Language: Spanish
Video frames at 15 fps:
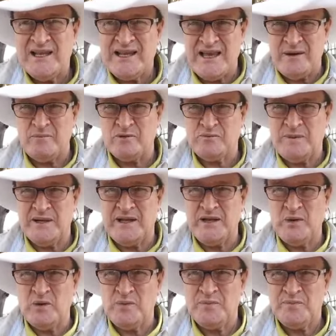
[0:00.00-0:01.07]
que hemos
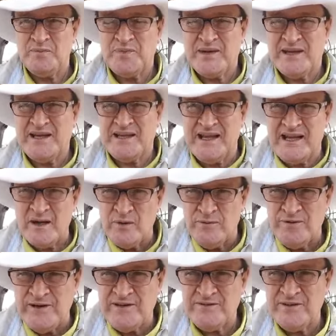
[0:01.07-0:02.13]
perdido. Que tengan un
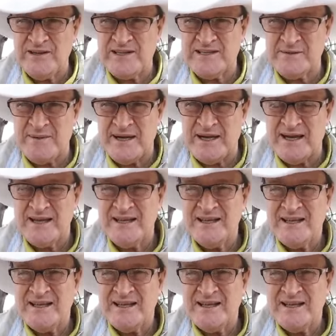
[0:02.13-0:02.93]
feliz fin de semana.